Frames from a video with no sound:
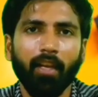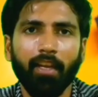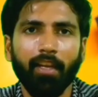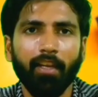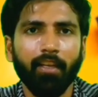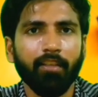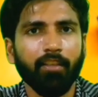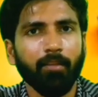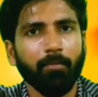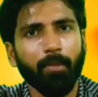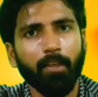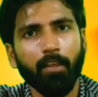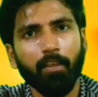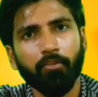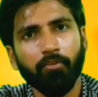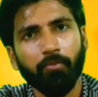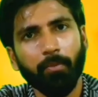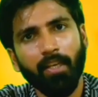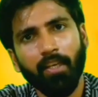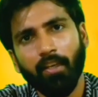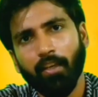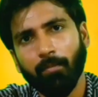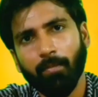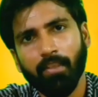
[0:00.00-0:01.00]
रहे हैं कि जब तक
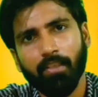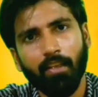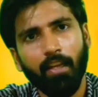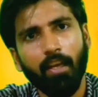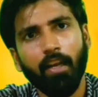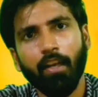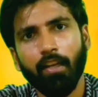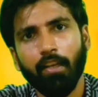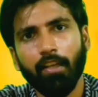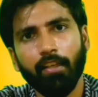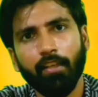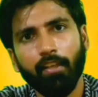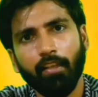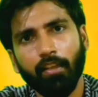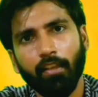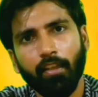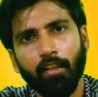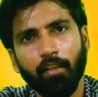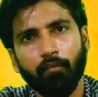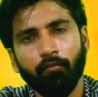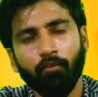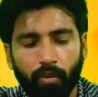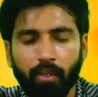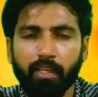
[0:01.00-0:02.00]
कश्मीर का मसला हल नहीं करते
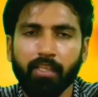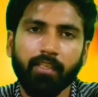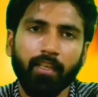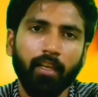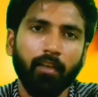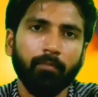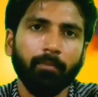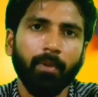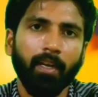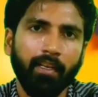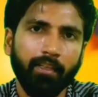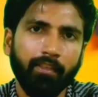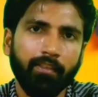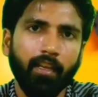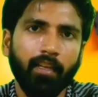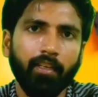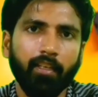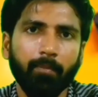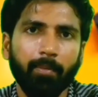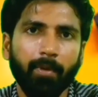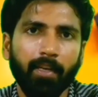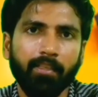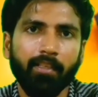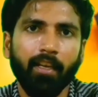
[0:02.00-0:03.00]
वो हिस्सा पाकिस्तान
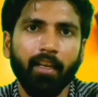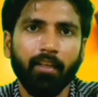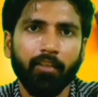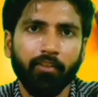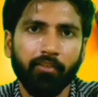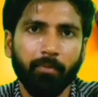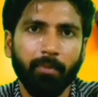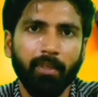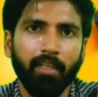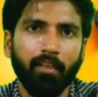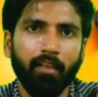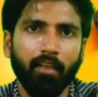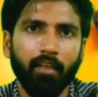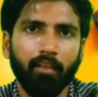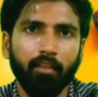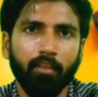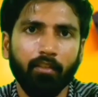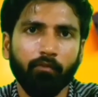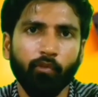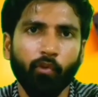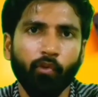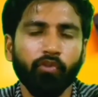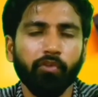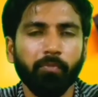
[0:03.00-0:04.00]
के पास है कश्मीर का
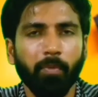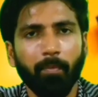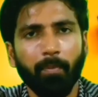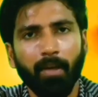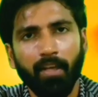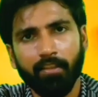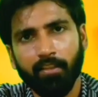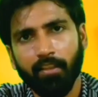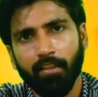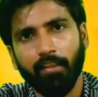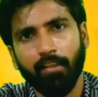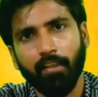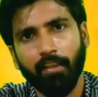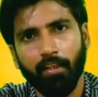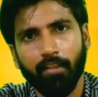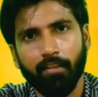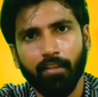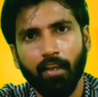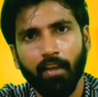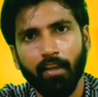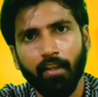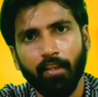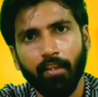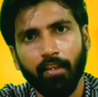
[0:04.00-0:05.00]
वो उस पर बातचीत करना
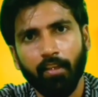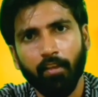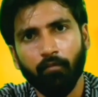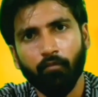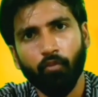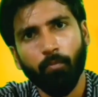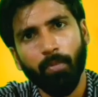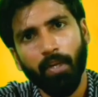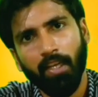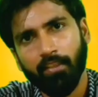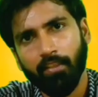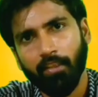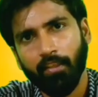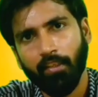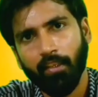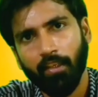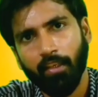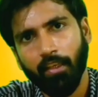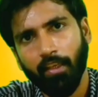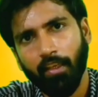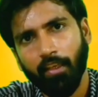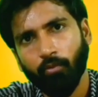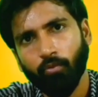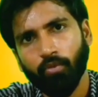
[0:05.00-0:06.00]
चाह रहे थे कि वो बातचीत
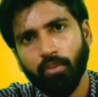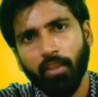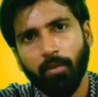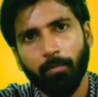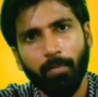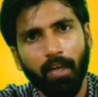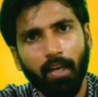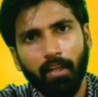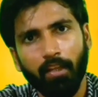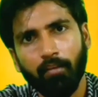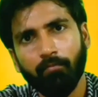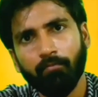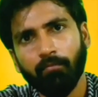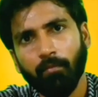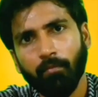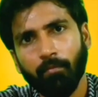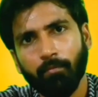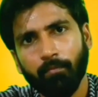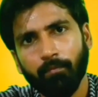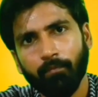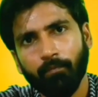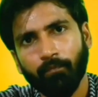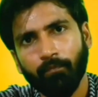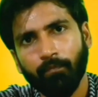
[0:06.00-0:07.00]
करें उसके बाद हम
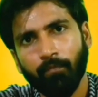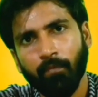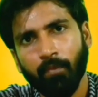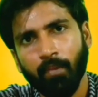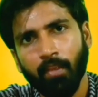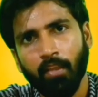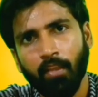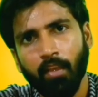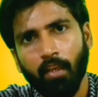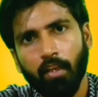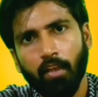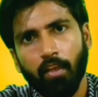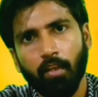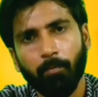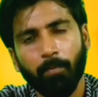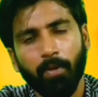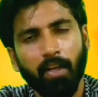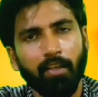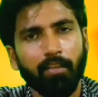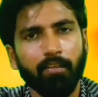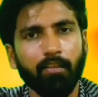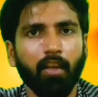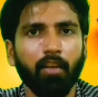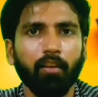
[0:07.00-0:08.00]

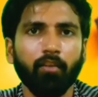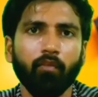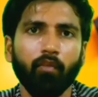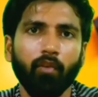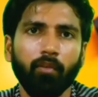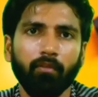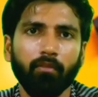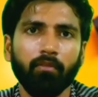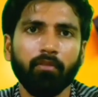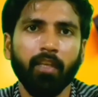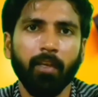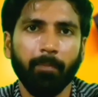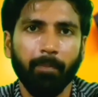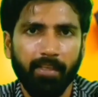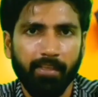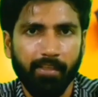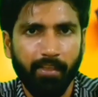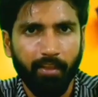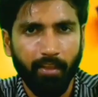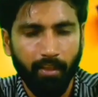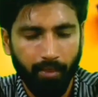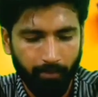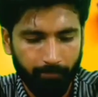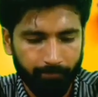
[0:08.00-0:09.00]
पाकिस्तान को वो उसके पैसे
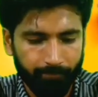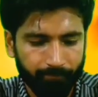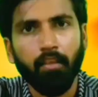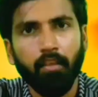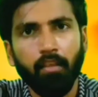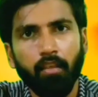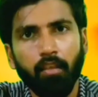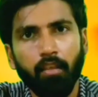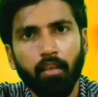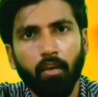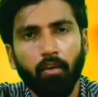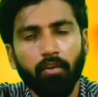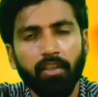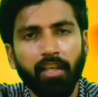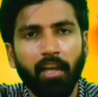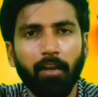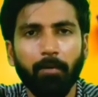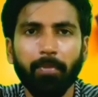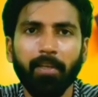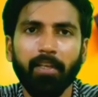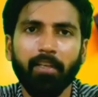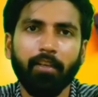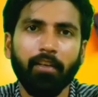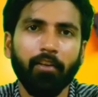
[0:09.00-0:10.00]
दें और
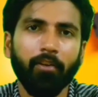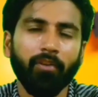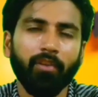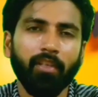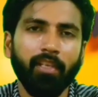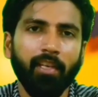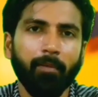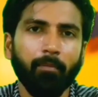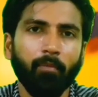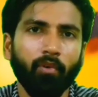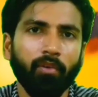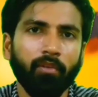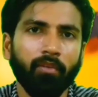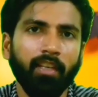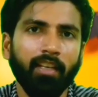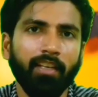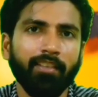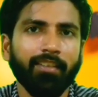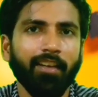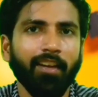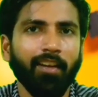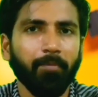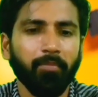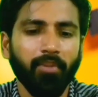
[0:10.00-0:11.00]
यहाँ पर एंट्री होती है
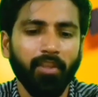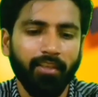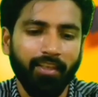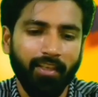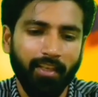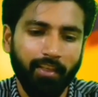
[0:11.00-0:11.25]
मोहनदास करमचंद